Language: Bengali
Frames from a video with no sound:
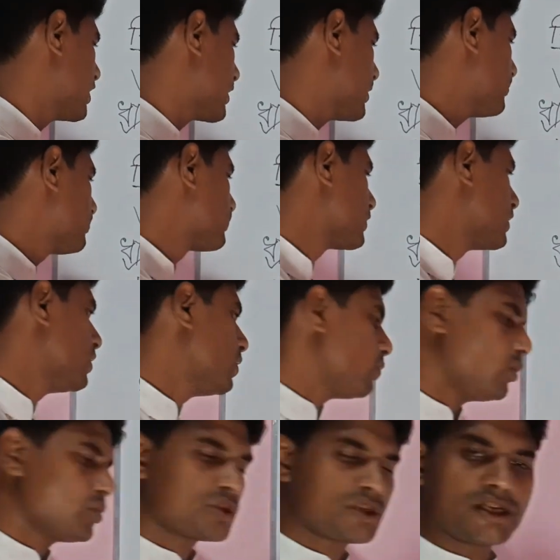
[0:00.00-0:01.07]
দ্বারা
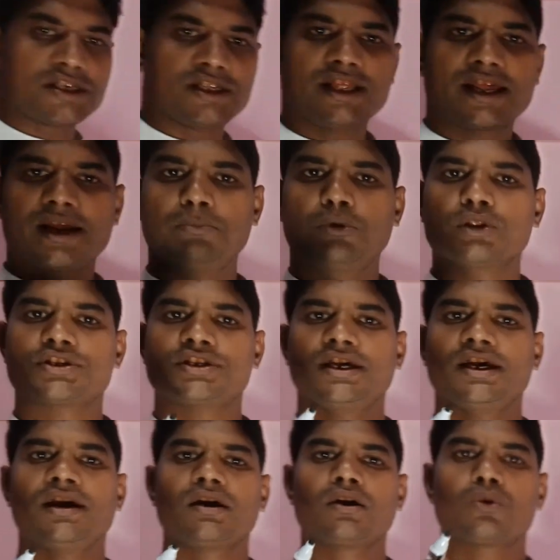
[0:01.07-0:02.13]
অষ্টাশি দ্বারায় বলছে
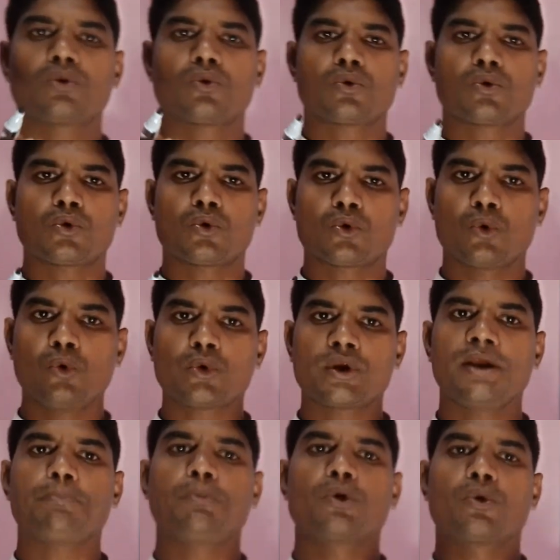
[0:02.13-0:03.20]

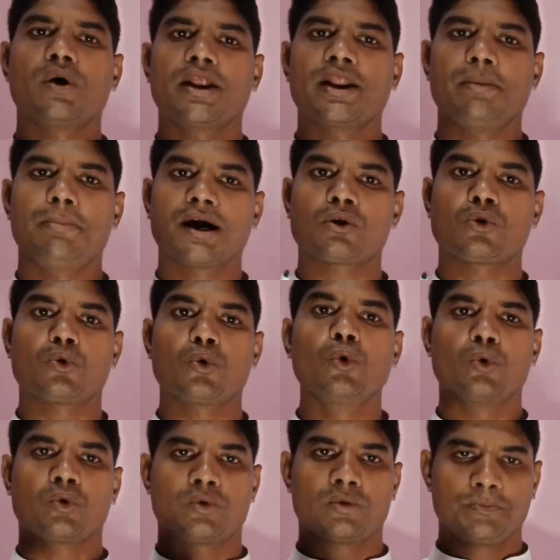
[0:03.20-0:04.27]
ক্রুকি পরোয়ানা বা
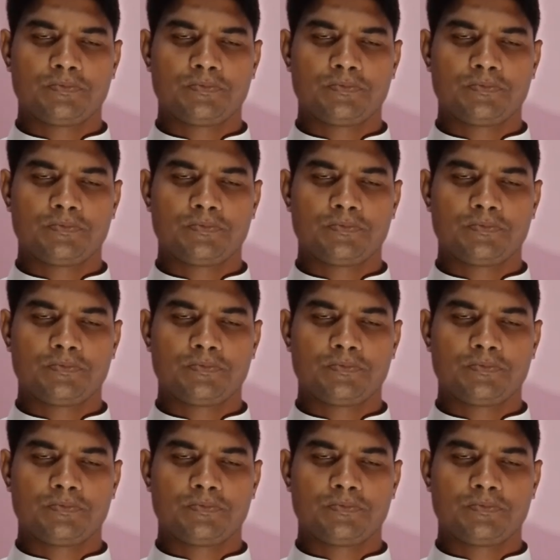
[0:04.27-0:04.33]
ক্রুক